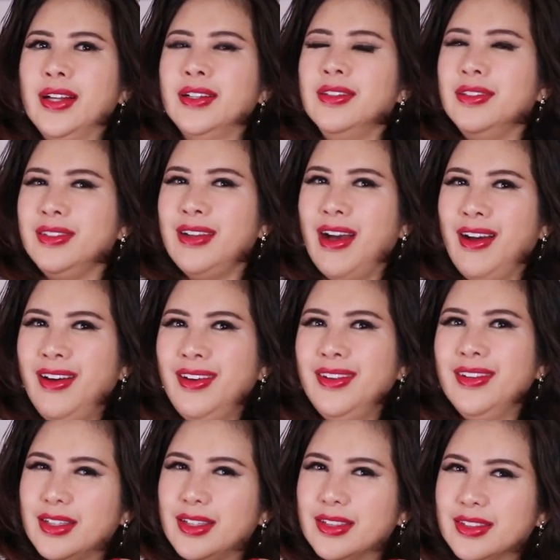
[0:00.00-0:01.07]
người đó
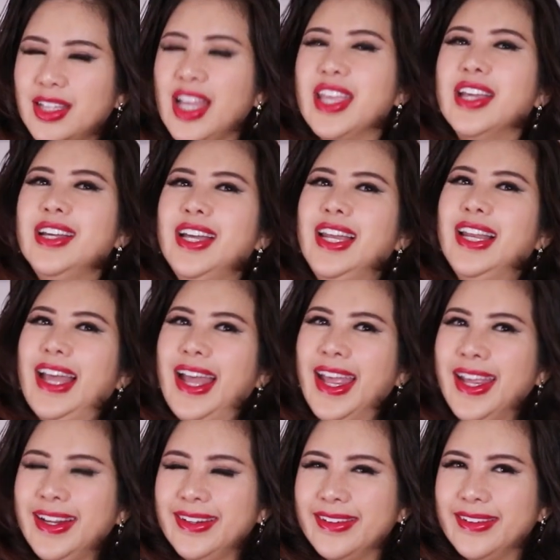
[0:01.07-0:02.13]
thiện hay là ác